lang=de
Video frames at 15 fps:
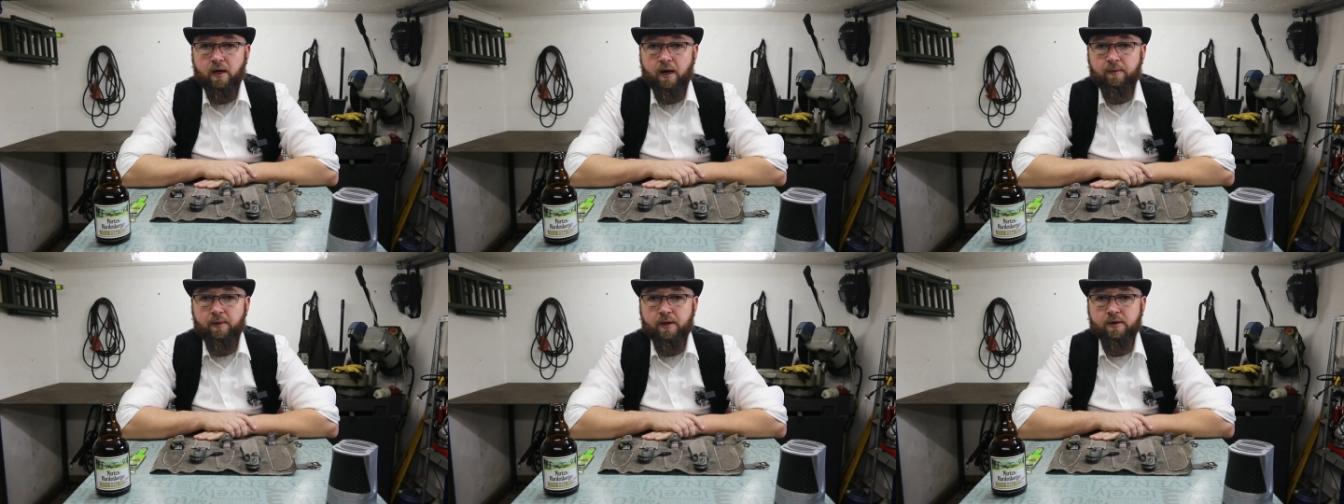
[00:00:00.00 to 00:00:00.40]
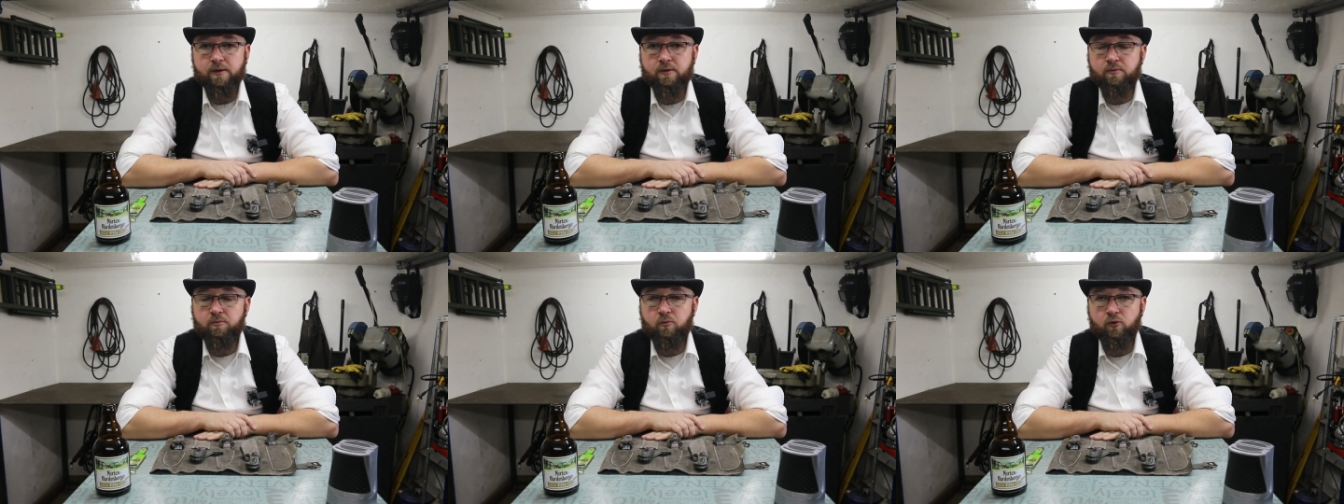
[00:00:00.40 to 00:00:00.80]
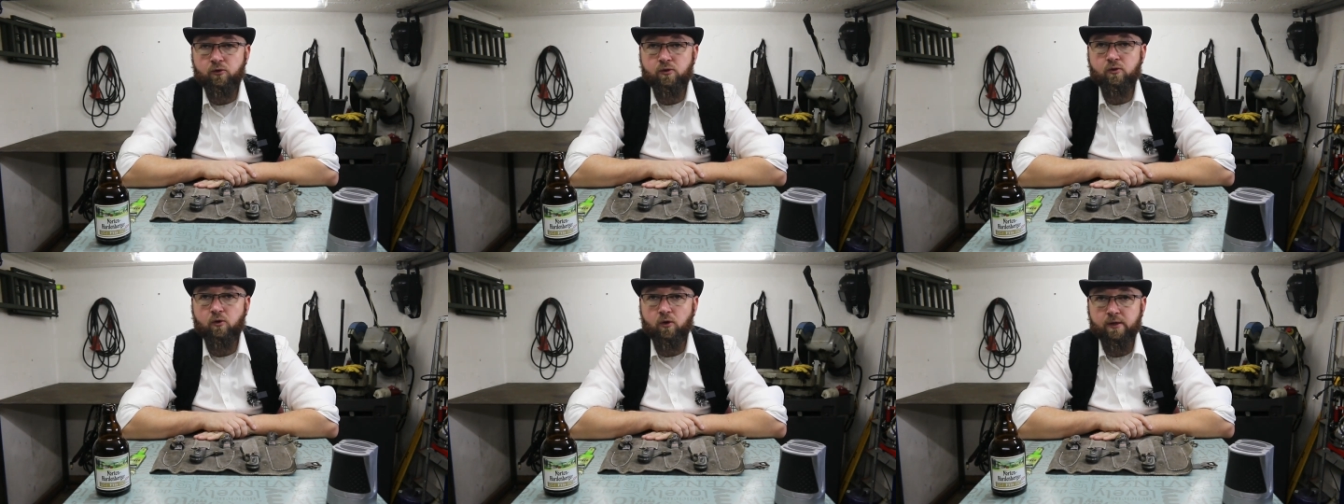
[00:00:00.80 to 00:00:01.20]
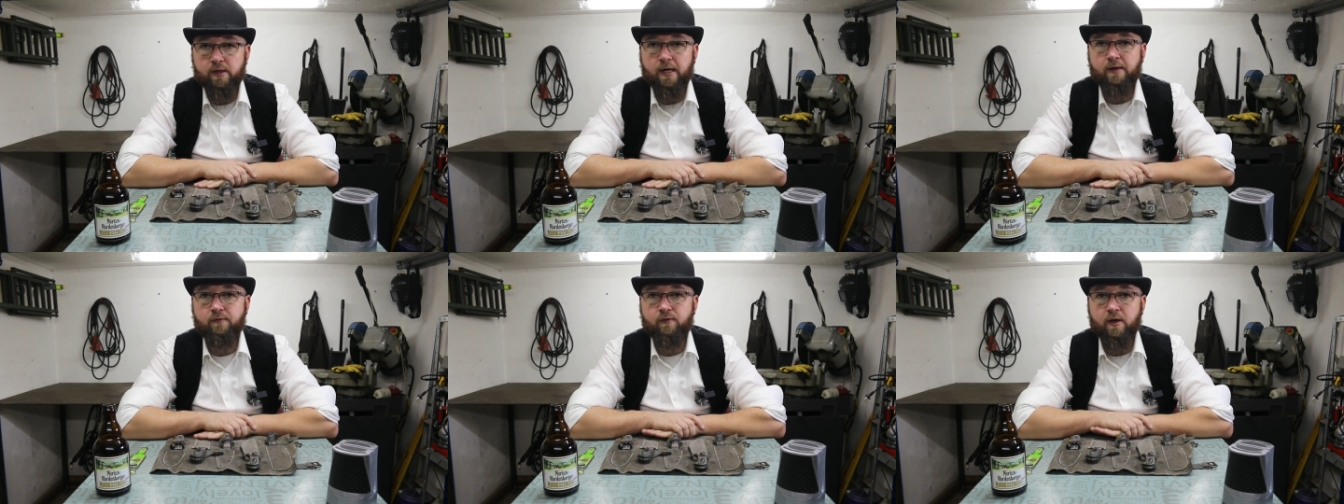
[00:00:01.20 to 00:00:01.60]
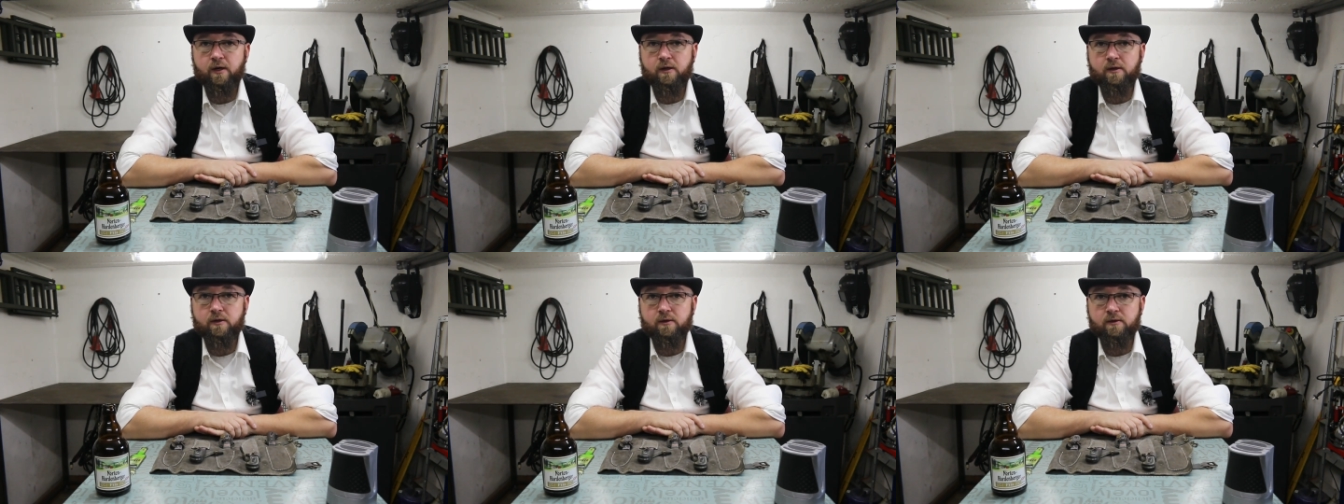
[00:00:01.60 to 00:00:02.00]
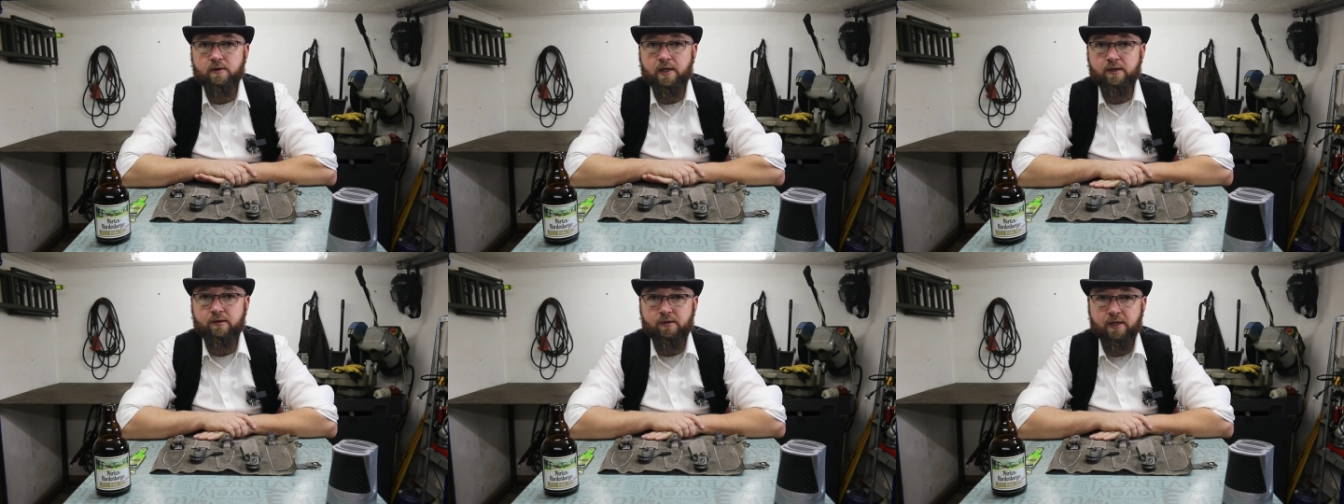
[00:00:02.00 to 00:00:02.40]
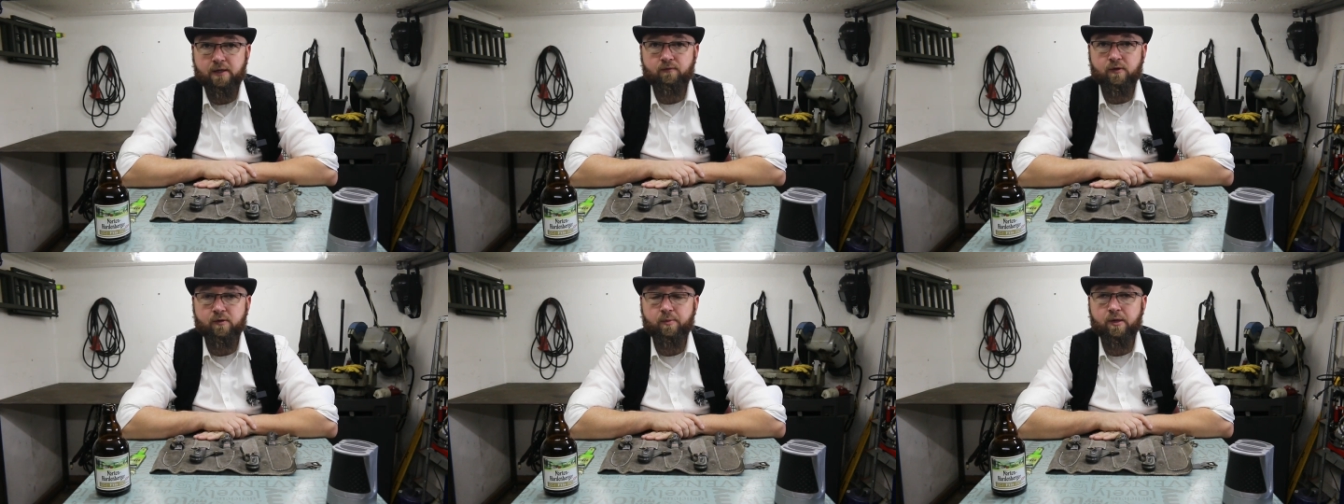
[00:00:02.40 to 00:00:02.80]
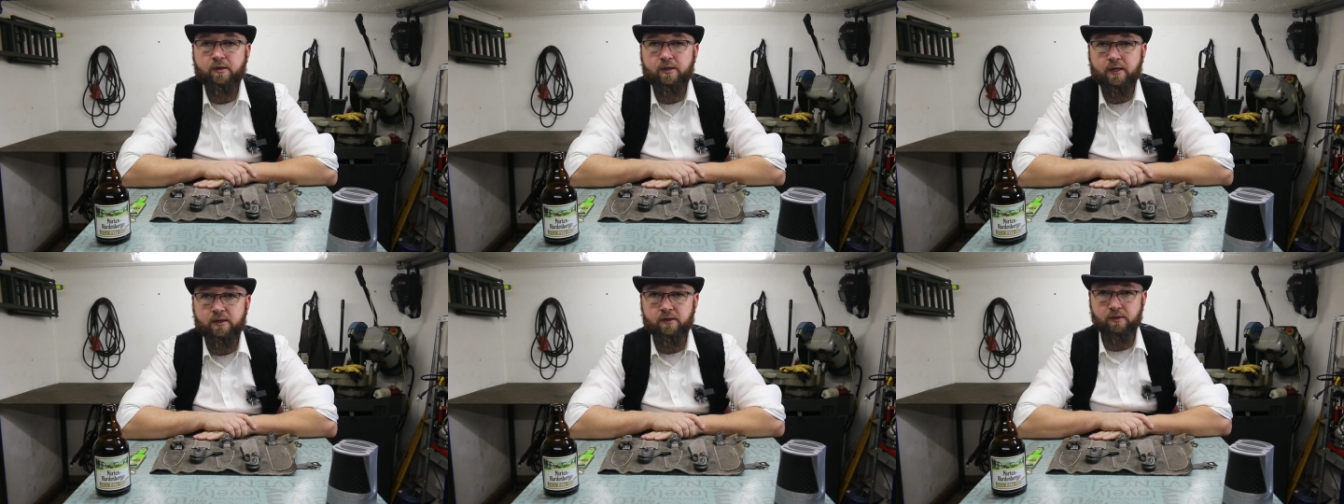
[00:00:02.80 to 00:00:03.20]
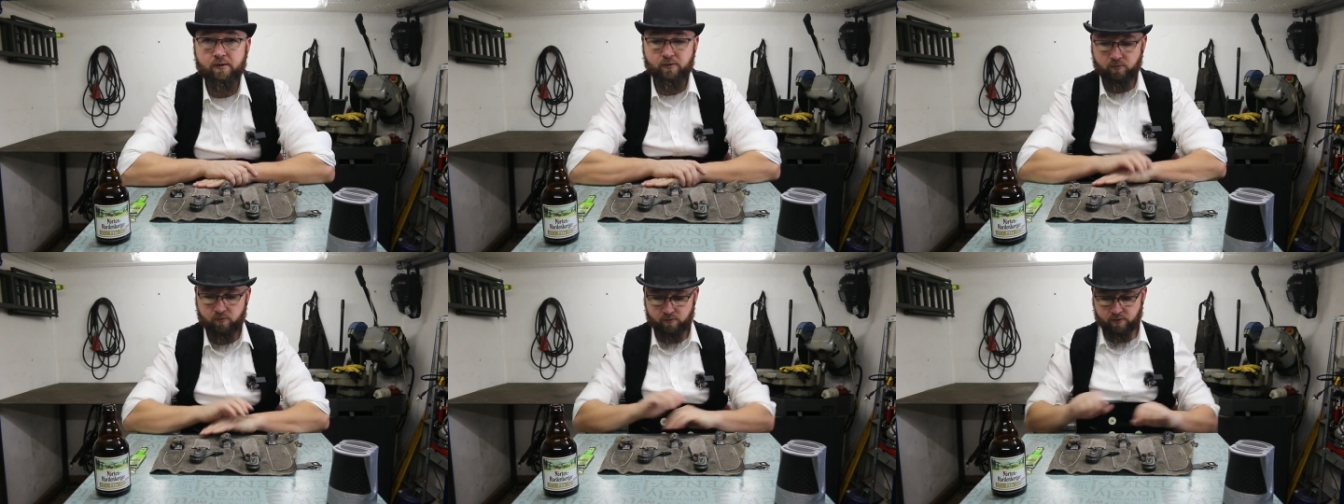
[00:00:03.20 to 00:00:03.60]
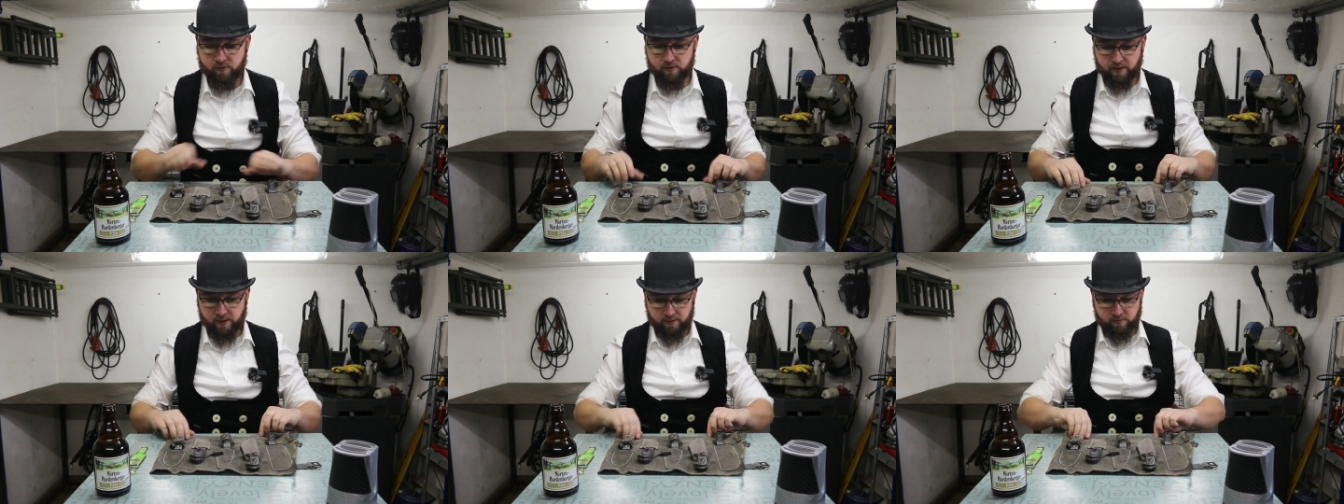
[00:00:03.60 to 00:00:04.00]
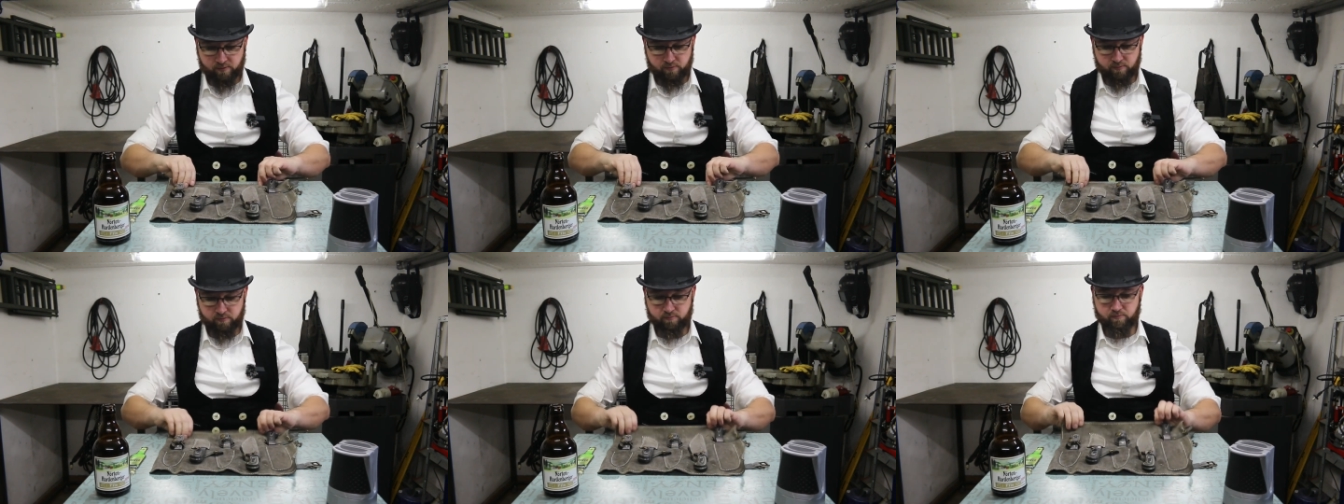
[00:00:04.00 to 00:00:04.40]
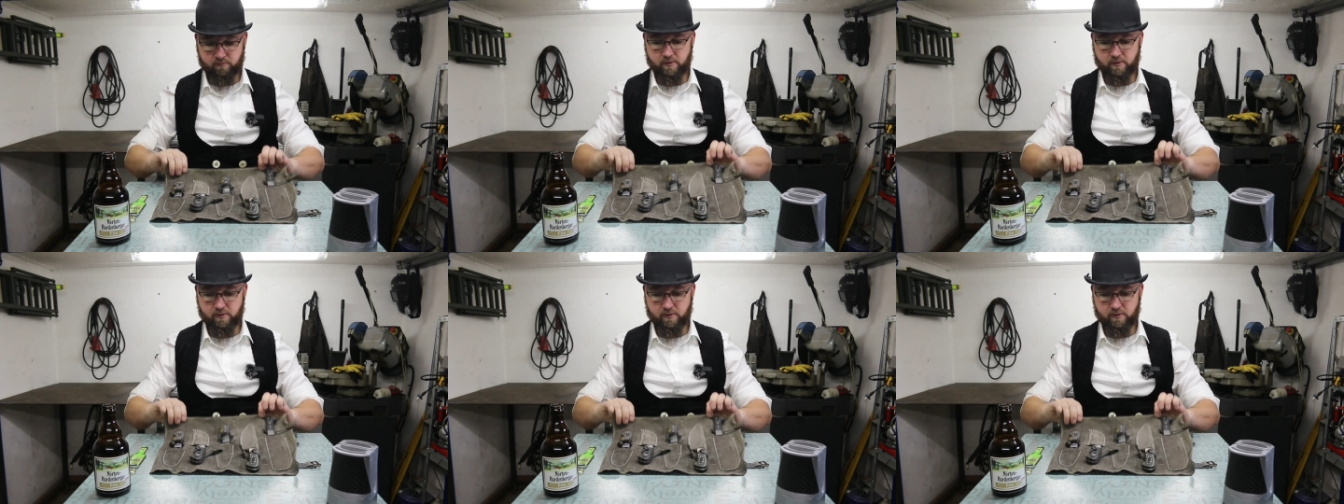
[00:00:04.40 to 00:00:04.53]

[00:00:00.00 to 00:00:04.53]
Aber ich musste euch einfach erzählen, was passiert ist und dann